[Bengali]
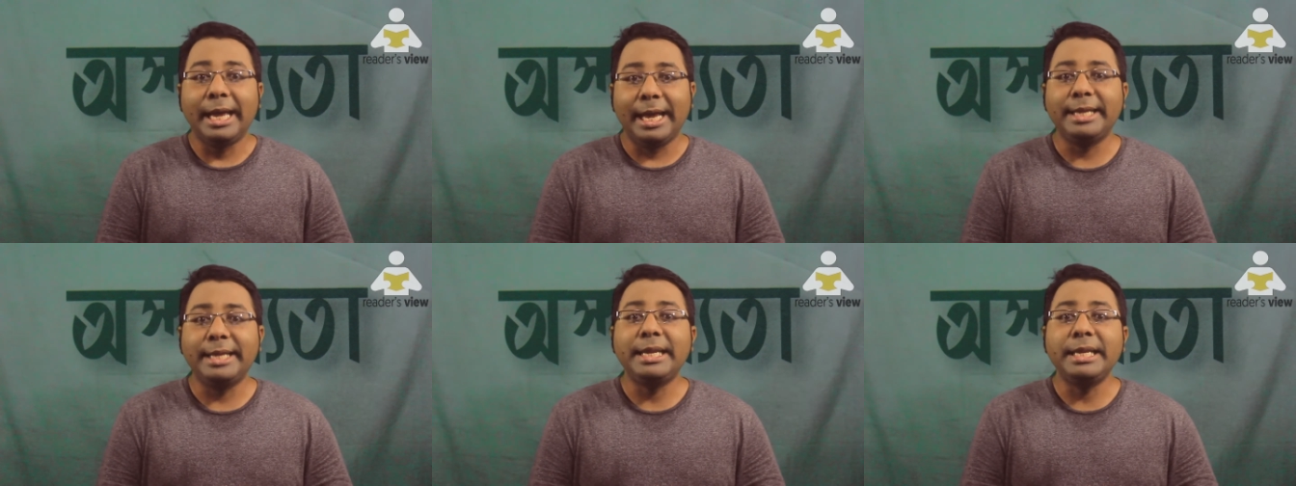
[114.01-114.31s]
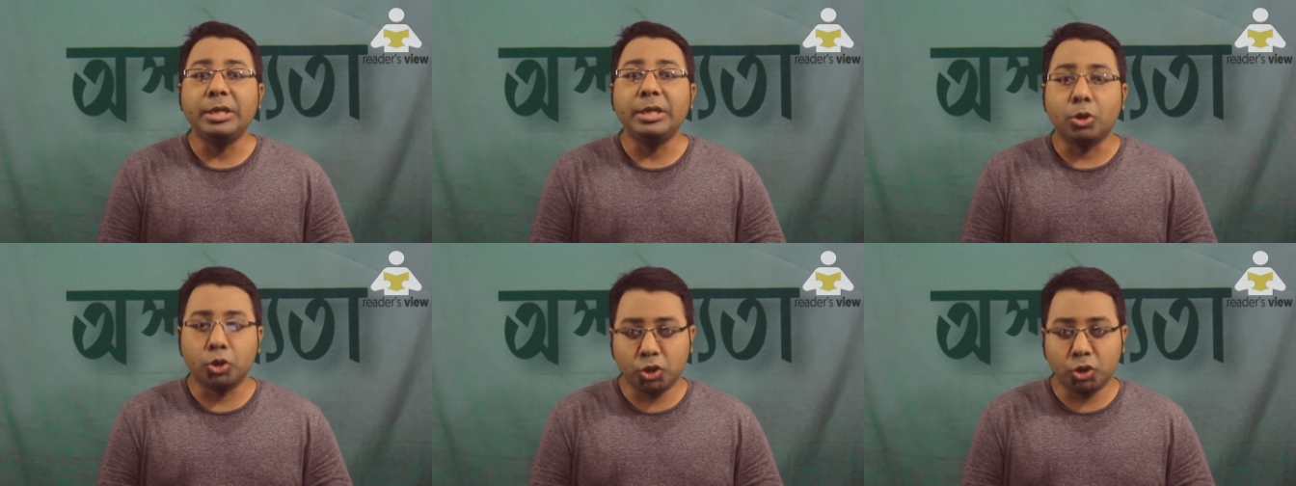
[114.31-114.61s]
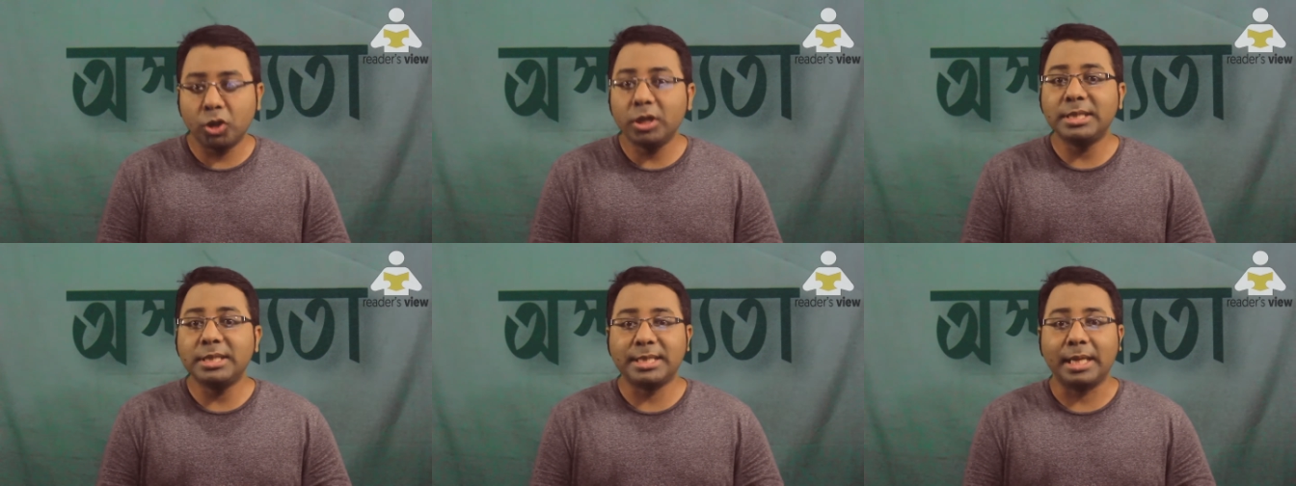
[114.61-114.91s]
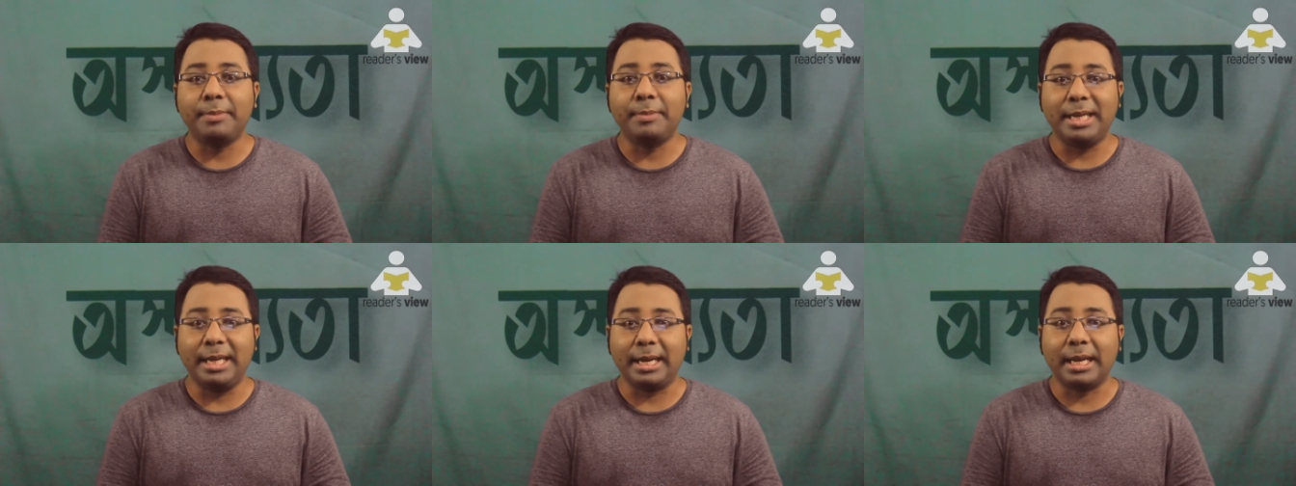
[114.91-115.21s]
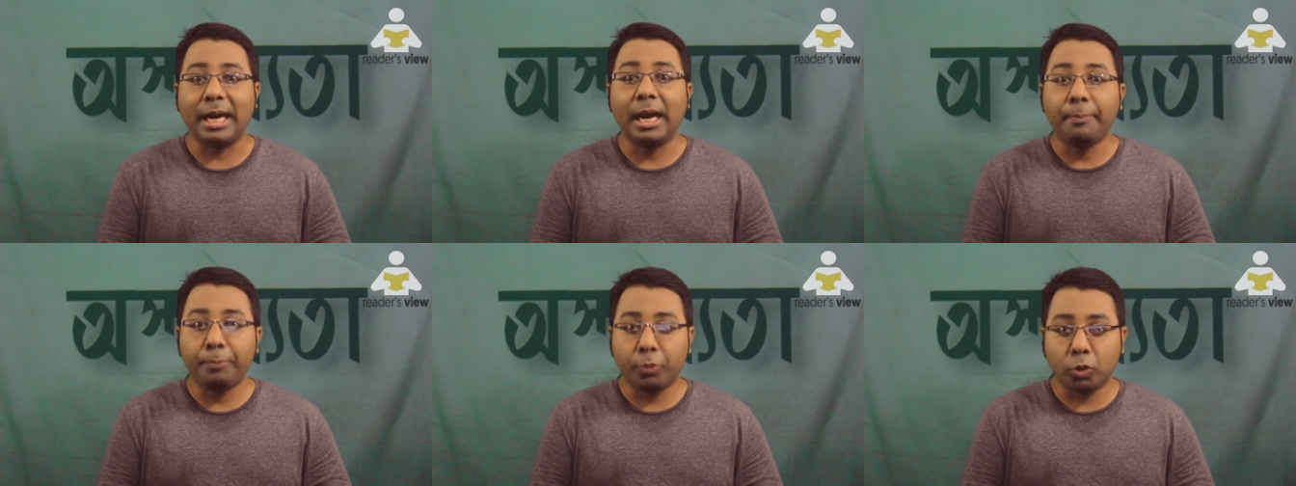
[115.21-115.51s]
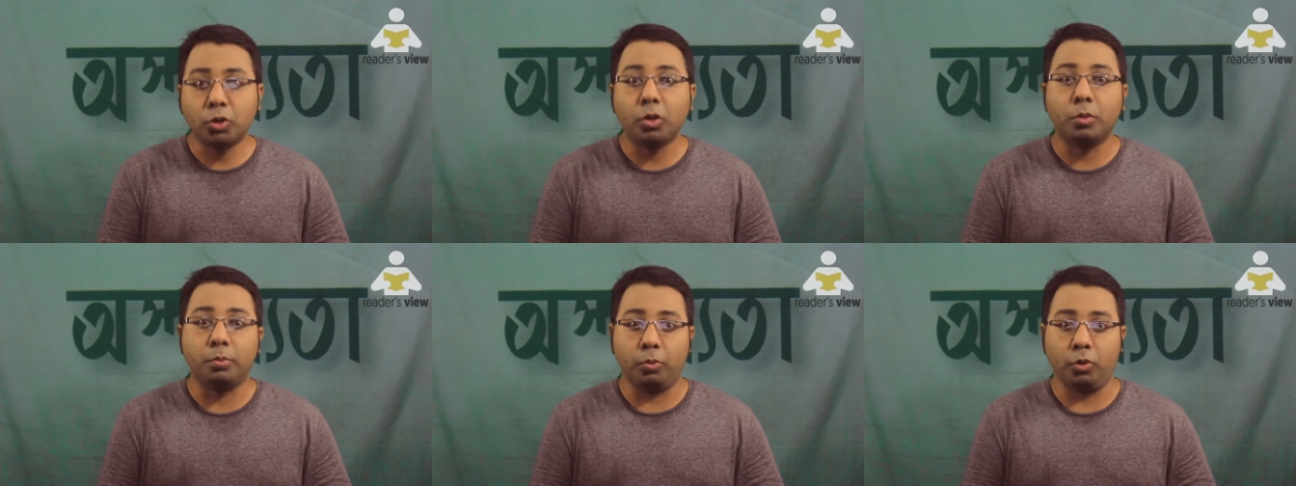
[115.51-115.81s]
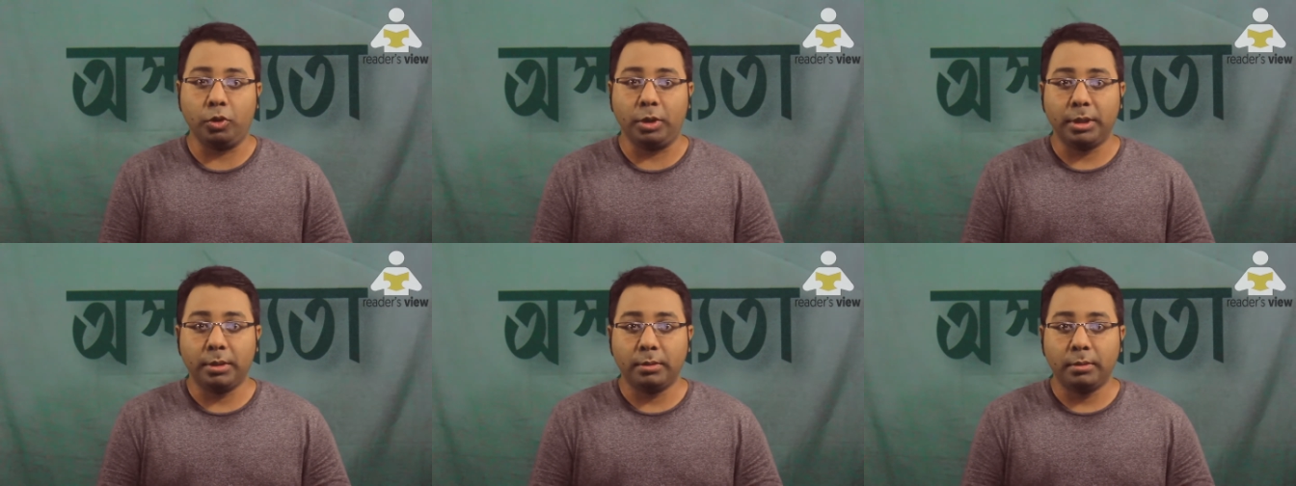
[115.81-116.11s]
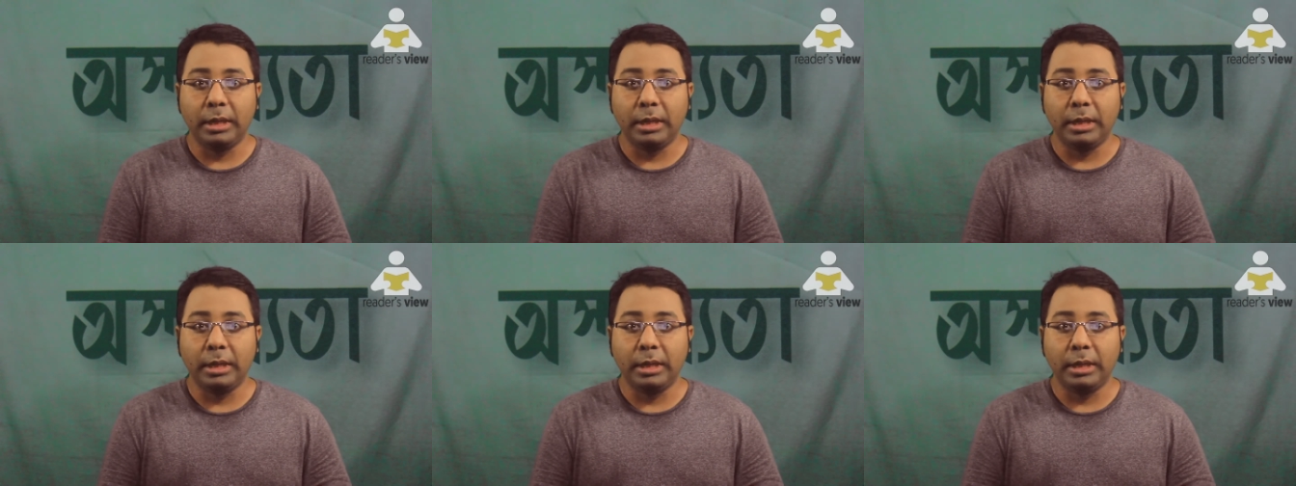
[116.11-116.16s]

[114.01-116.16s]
এটি নজরুল ইসলামের লেখা প্রথম বই